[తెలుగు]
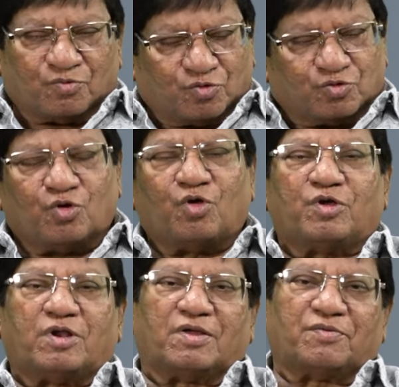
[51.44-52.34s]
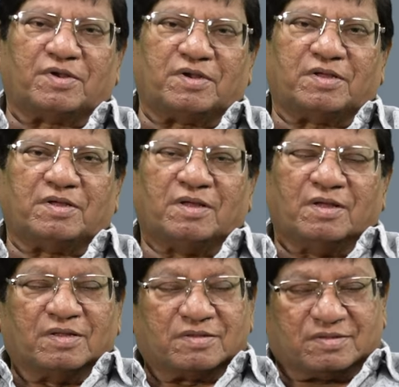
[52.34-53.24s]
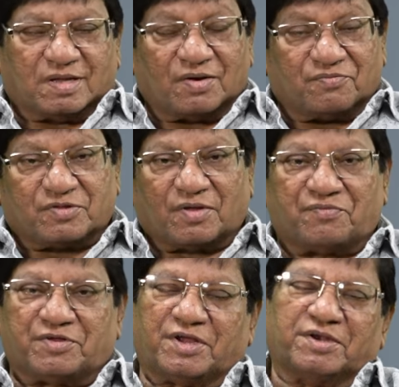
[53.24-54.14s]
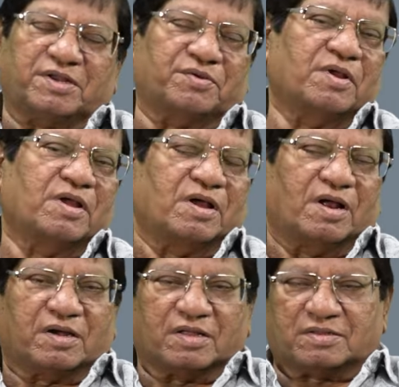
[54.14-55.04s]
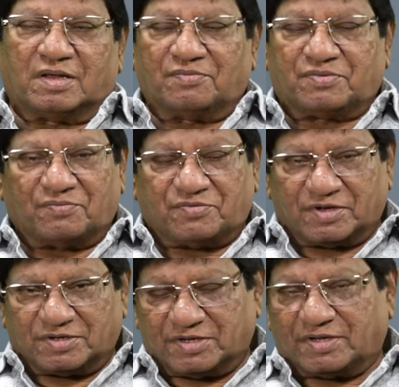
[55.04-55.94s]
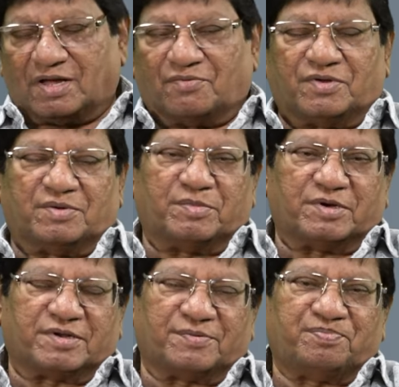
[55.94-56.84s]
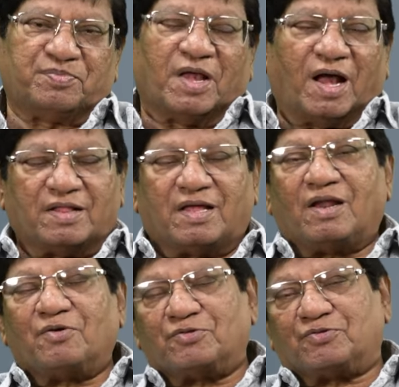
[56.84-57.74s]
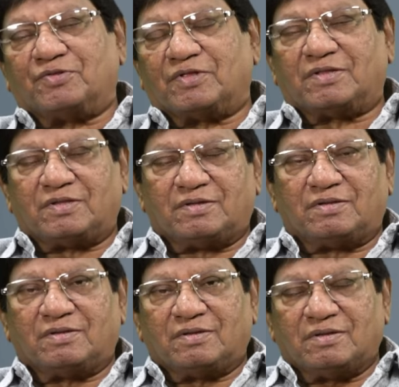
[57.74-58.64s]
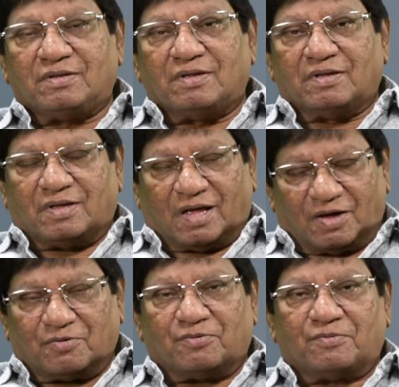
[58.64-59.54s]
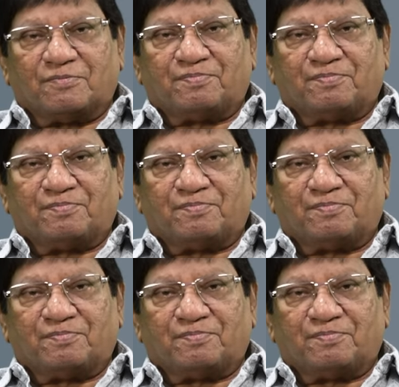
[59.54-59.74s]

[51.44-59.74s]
వృద్ధిలోకి రావాలి సెల్ఫ్ సఫిషియన్సీ అంటే సెల్ఫ్ సఫిషియన్సీ కావాలన్నమాట అది ఎలా వస్తుంది అది కేవలం